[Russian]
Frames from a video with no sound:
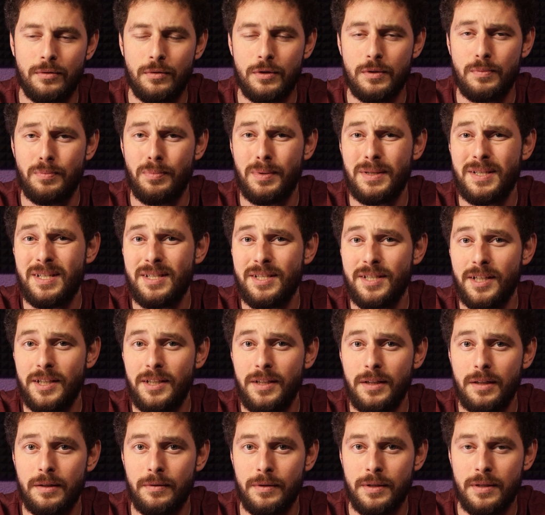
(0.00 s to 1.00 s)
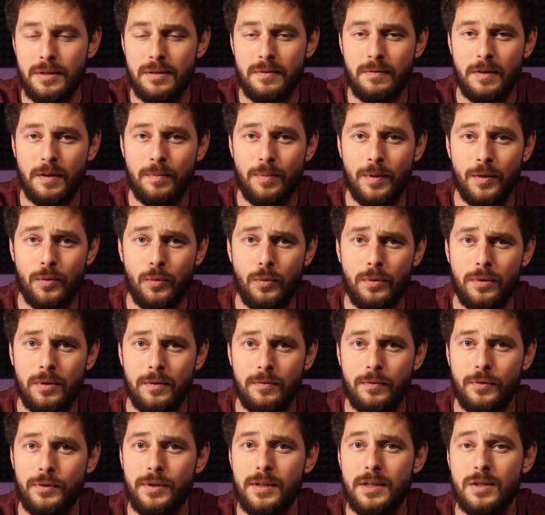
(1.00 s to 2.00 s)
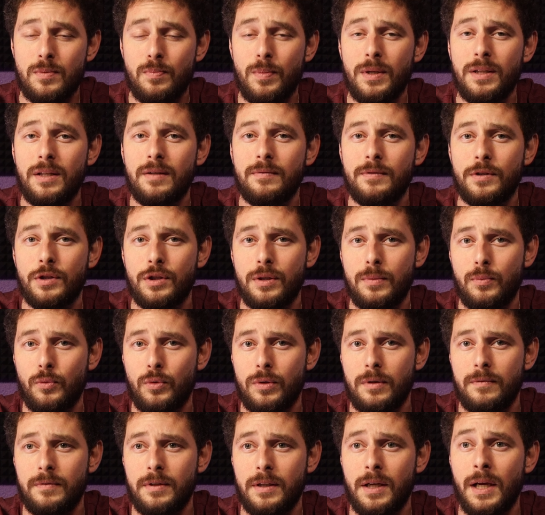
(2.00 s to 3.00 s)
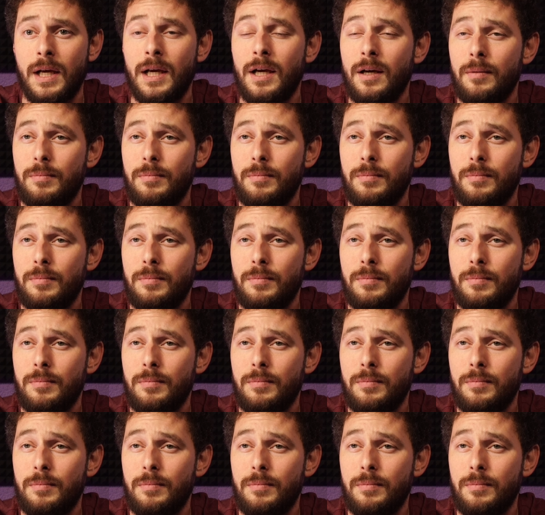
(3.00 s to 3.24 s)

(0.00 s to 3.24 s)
То есть позиция позиционирование своих продуктов у ESB на высшем уровне.